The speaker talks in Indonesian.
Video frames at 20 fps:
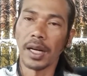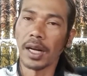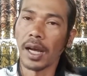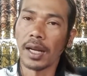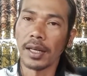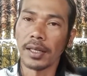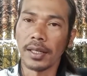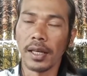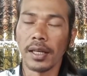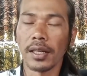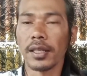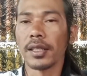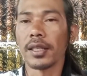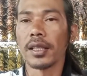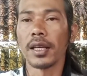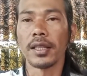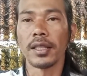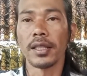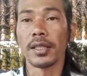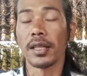terkadang
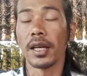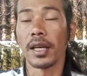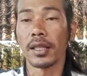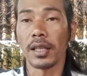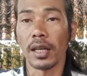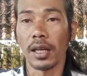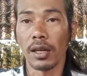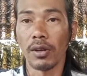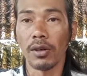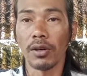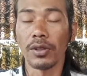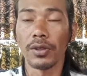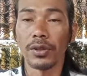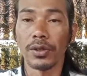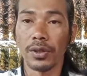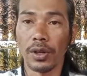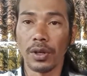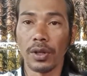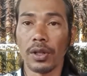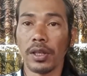kita tidak
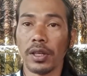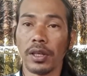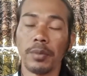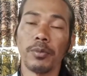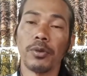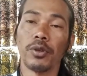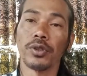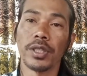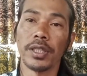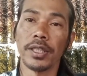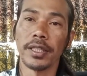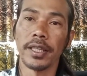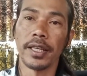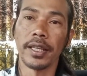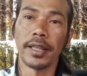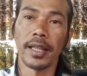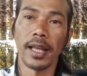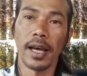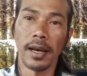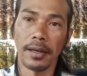terkontrol emosi
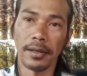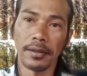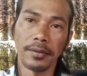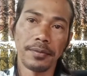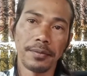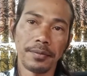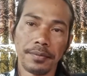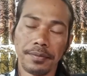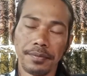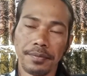kita